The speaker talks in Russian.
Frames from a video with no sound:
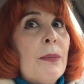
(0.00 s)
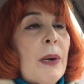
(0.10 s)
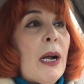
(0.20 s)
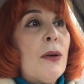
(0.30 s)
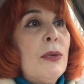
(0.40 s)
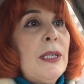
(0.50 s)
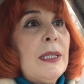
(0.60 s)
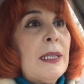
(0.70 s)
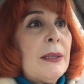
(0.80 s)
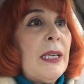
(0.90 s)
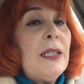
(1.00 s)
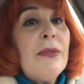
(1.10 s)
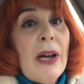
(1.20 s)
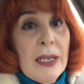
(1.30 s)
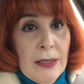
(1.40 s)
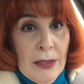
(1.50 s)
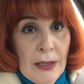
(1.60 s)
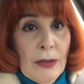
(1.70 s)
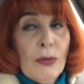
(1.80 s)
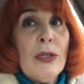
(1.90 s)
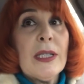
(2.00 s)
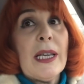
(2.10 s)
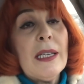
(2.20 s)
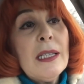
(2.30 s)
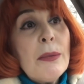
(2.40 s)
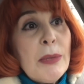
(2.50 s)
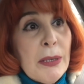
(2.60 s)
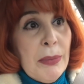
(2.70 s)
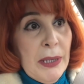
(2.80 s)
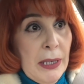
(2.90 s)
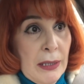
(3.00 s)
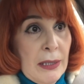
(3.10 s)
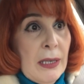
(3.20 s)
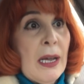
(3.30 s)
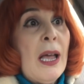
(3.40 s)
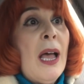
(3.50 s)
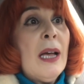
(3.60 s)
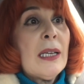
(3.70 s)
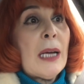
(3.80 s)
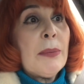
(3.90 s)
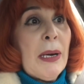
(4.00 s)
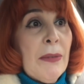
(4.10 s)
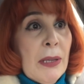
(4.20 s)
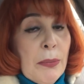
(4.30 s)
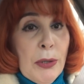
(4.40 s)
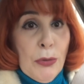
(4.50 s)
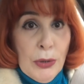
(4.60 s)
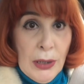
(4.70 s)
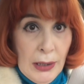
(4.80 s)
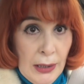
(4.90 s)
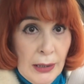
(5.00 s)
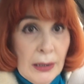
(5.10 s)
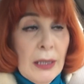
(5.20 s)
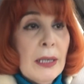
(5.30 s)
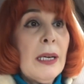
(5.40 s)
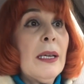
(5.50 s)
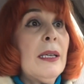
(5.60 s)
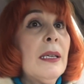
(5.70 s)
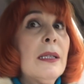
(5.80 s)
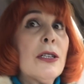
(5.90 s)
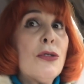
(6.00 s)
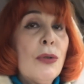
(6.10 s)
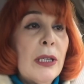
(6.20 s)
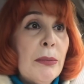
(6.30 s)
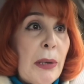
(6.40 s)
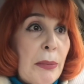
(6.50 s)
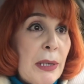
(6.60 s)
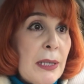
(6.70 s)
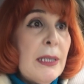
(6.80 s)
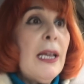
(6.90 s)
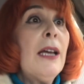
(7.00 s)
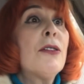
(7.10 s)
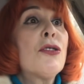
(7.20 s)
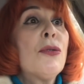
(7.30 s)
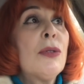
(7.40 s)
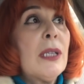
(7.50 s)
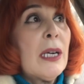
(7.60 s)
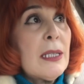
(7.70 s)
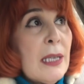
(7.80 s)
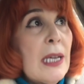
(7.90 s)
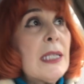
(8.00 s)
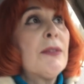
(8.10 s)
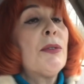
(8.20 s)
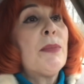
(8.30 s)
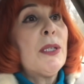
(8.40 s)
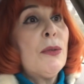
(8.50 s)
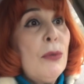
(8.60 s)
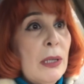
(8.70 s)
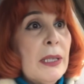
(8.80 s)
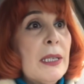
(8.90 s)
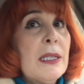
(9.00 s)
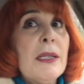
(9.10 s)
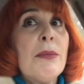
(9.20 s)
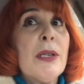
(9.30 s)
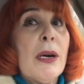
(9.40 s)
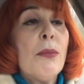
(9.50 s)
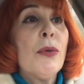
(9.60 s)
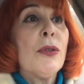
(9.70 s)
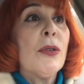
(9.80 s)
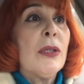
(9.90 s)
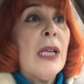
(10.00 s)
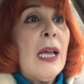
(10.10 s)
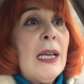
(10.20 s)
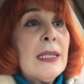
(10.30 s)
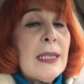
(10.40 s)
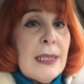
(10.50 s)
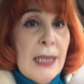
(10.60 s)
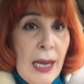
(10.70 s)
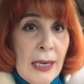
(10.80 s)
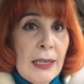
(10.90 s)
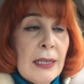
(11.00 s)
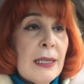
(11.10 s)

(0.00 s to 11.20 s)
проходит advisory, то есть какие-то мероприятия. Как правило, приходят лекторы какие-то, что-то им объясняют, что-то рассказывают, психологи с ними работают, социальные